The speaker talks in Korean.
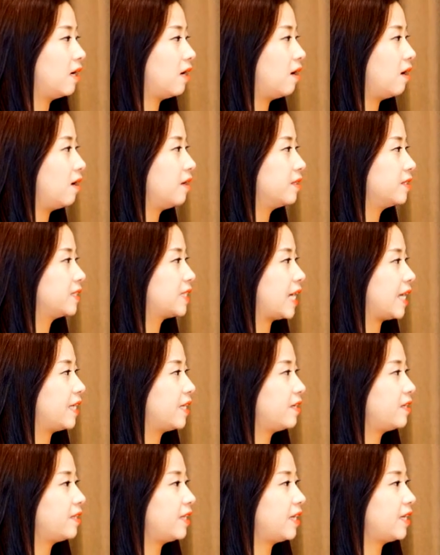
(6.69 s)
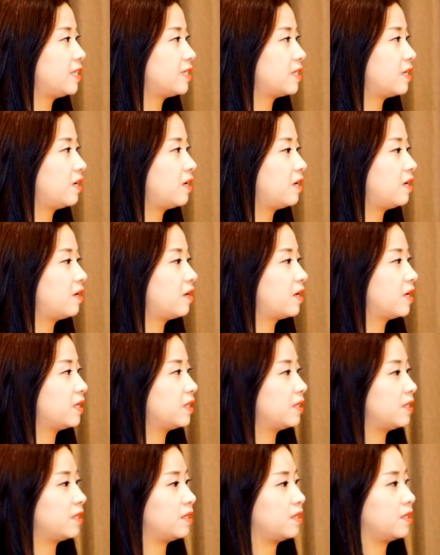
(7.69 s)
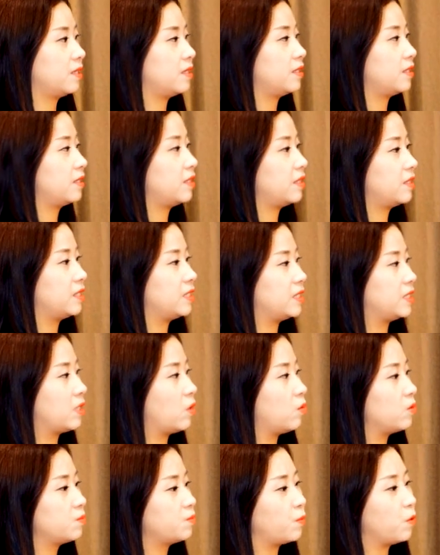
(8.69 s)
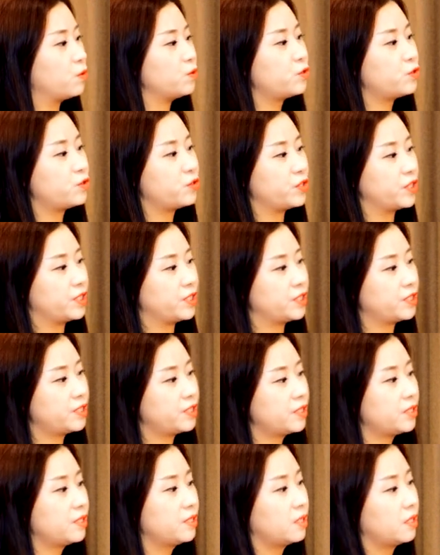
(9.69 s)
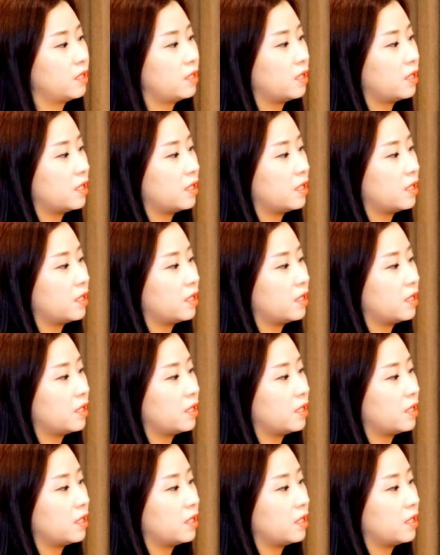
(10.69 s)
어, 자연에서 이제 볼 수 있는